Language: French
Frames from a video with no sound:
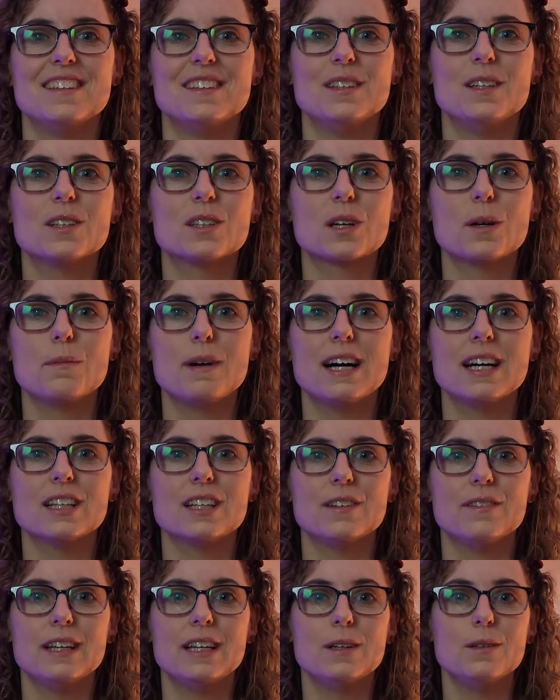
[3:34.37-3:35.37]
Notre mère
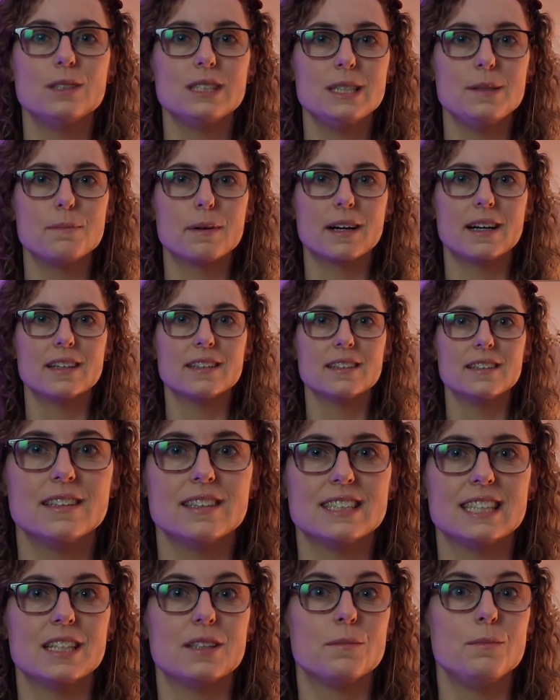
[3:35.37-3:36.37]
devait aussi prendre
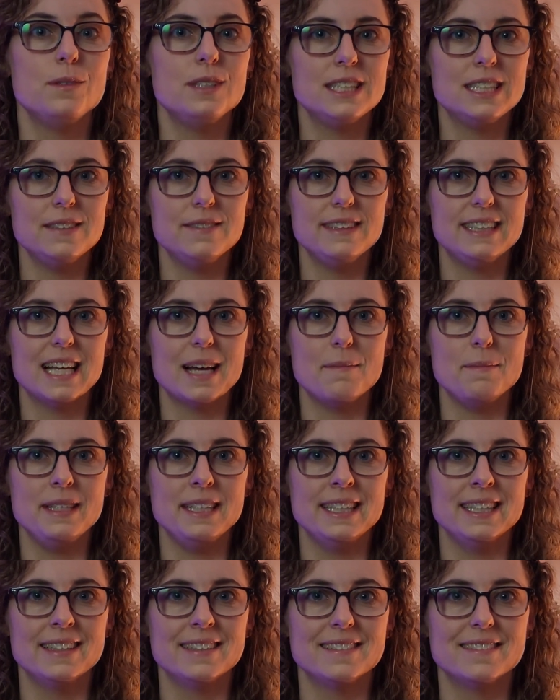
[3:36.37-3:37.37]
cette
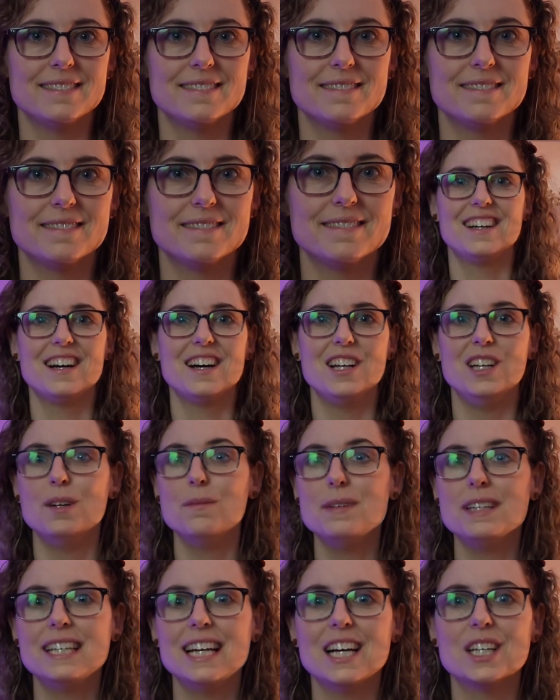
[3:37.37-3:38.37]
multivitamine.
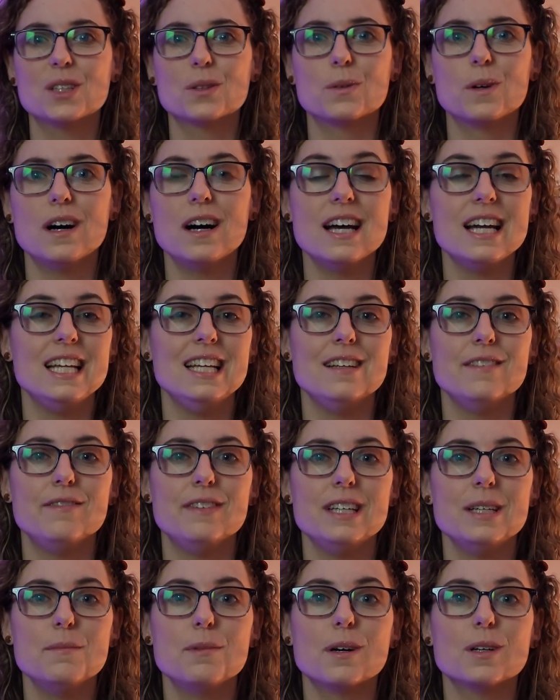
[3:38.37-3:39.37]
L'oméga 3 et les
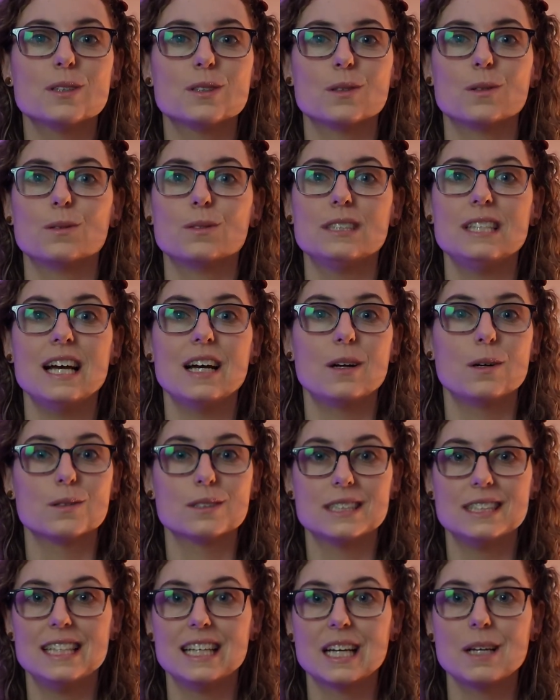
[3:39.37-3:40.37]
fibres sont aussi à
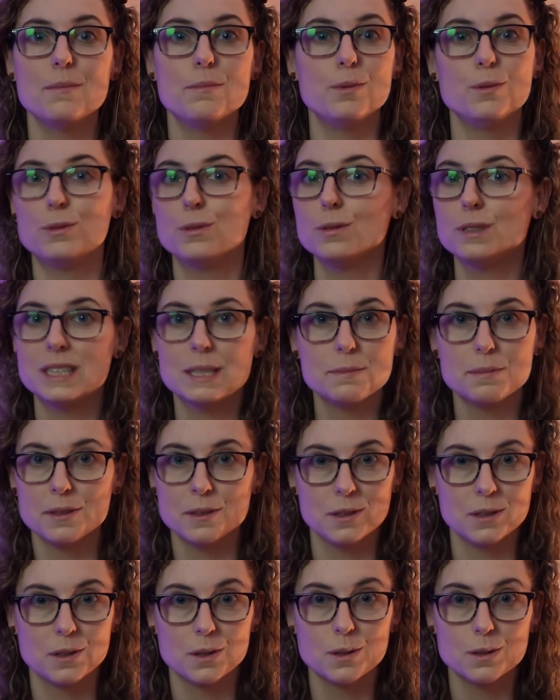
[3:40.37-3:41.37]
considérer pour tout type
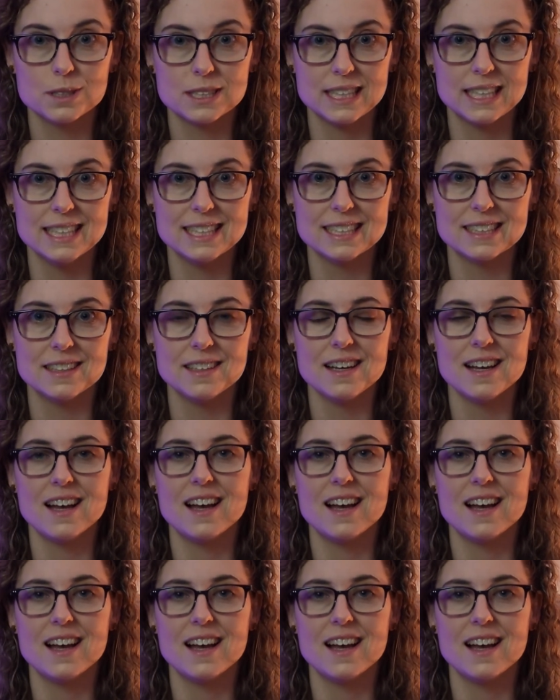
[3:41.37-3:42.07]
de grossesse,